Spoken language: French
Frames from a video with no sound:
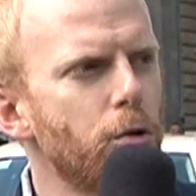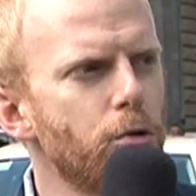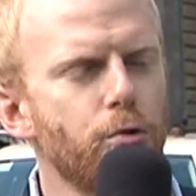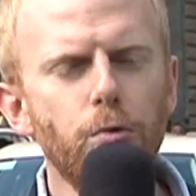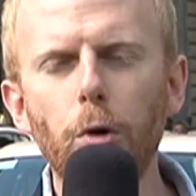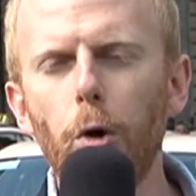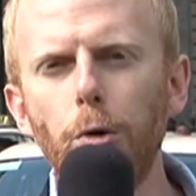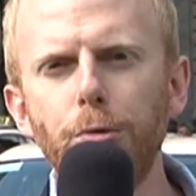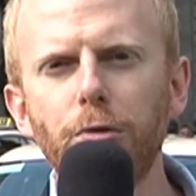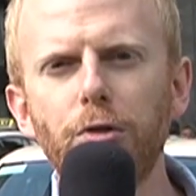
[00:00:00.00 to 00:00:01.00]
joue le
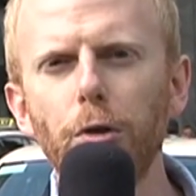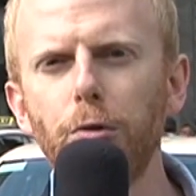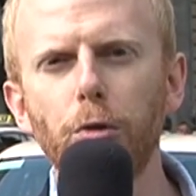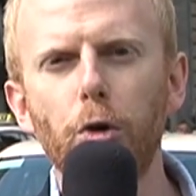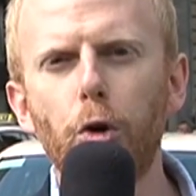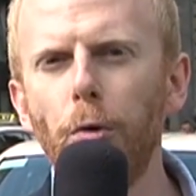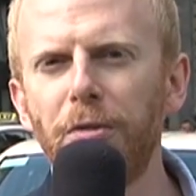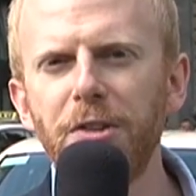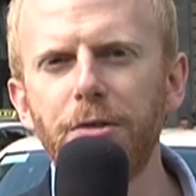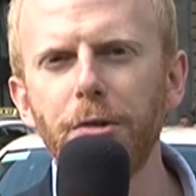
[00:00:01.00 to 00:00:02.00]
rôle d'une sorte de
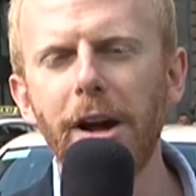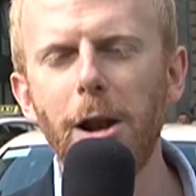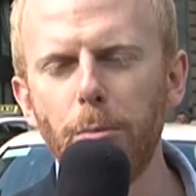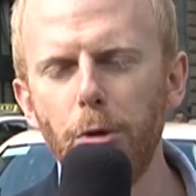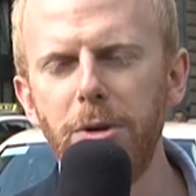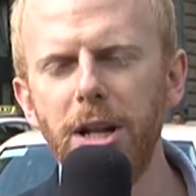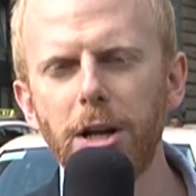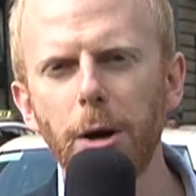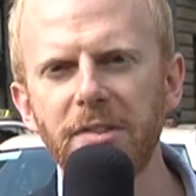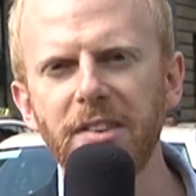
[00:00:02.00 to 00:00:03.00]
confessionnal mobile
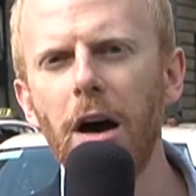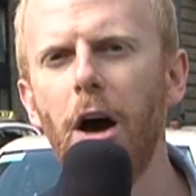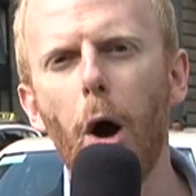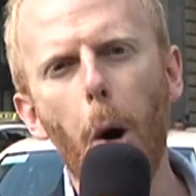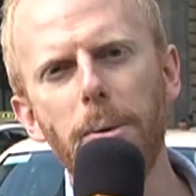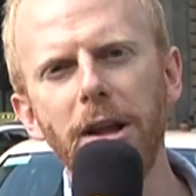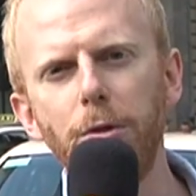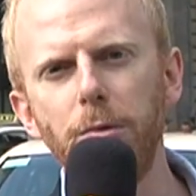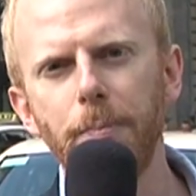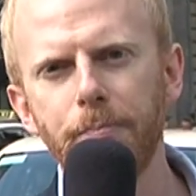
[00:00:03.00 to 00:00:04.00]
comme ça en pleine
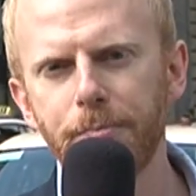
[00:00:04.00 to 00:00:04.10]
nuit.